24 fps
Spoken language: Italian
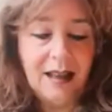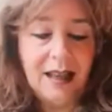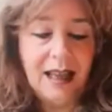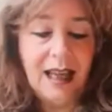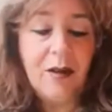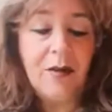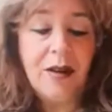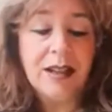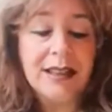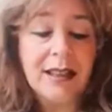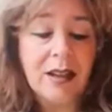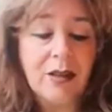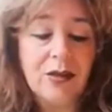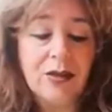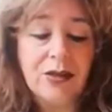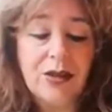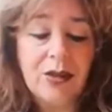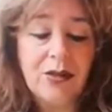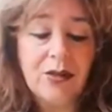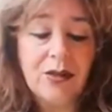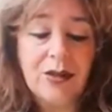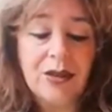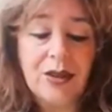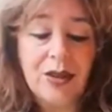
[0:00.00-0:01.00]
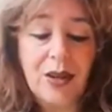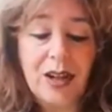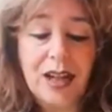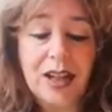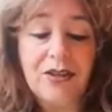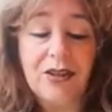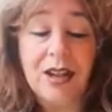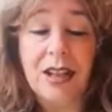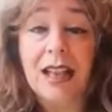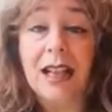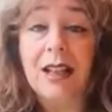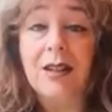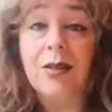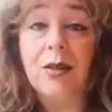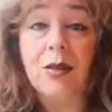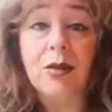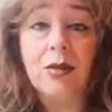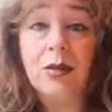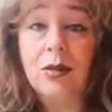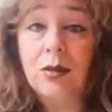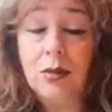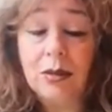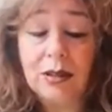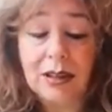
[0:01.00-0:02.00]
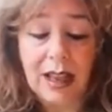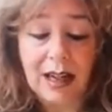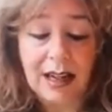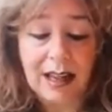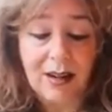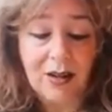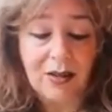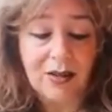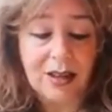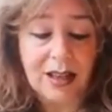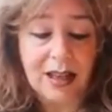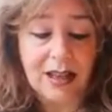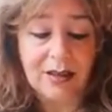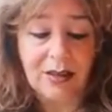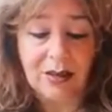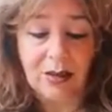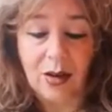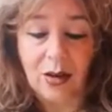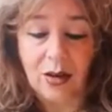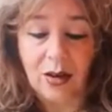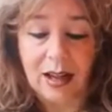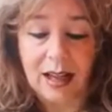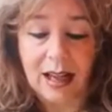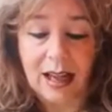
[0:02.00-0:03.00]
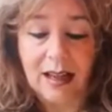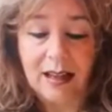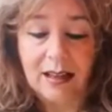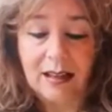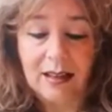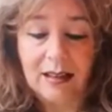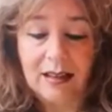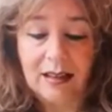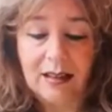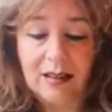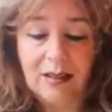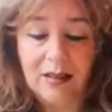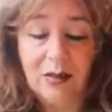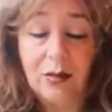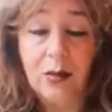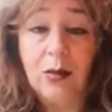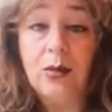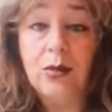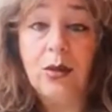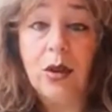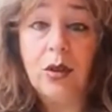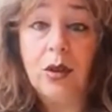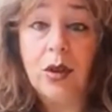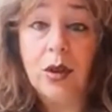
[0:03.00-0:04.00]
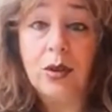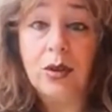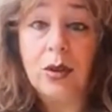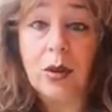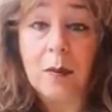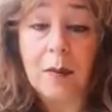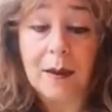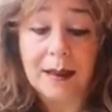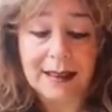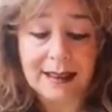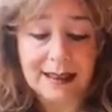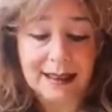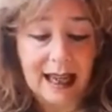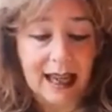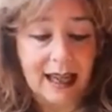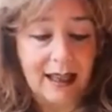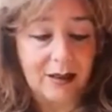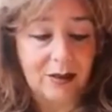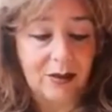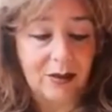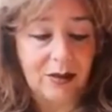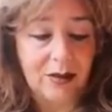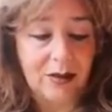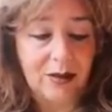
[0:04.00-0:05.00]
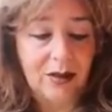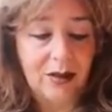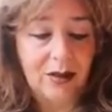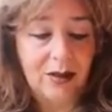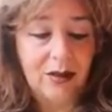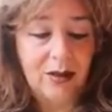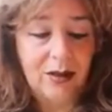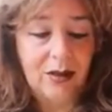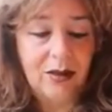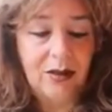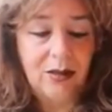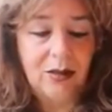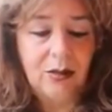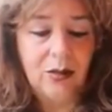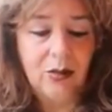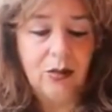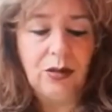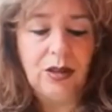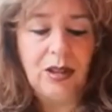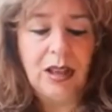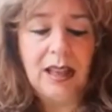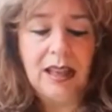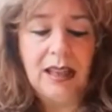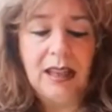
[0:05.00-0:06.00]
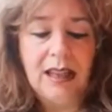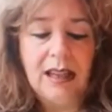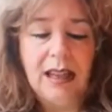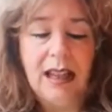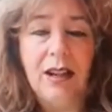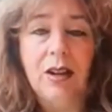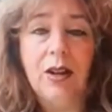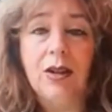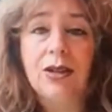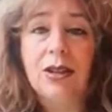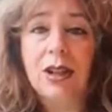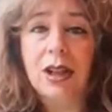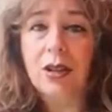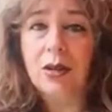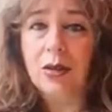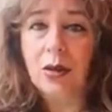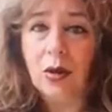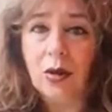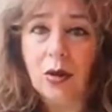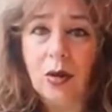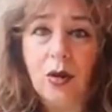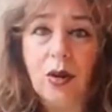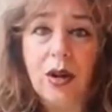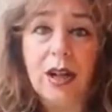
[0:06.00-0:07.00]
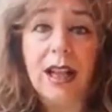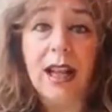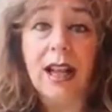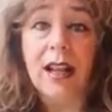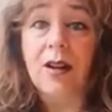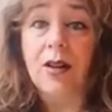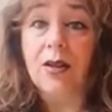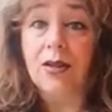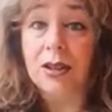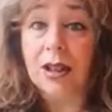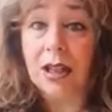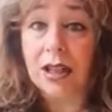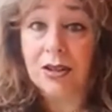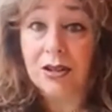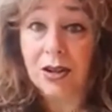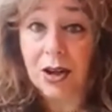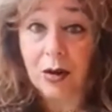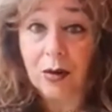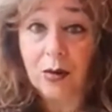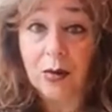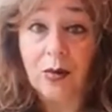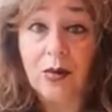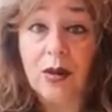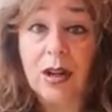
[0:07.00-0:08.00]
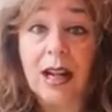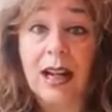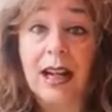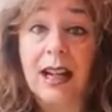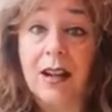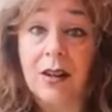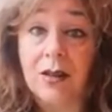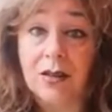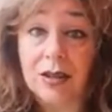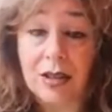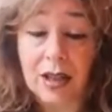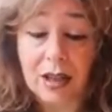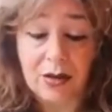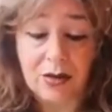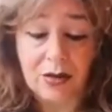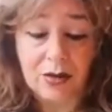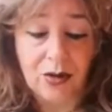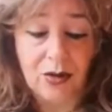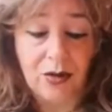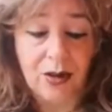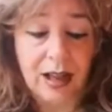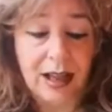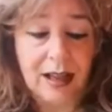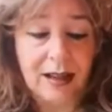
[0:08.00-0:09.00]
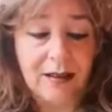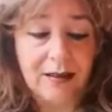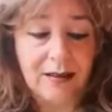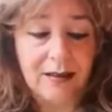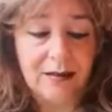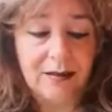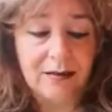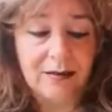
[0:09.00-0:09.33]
In questa Costituzione c'è dentro tutta la nostra storia, tutto il nostro passato, tutti i nostri dolori, le nostre sciagure, le nostre gioie.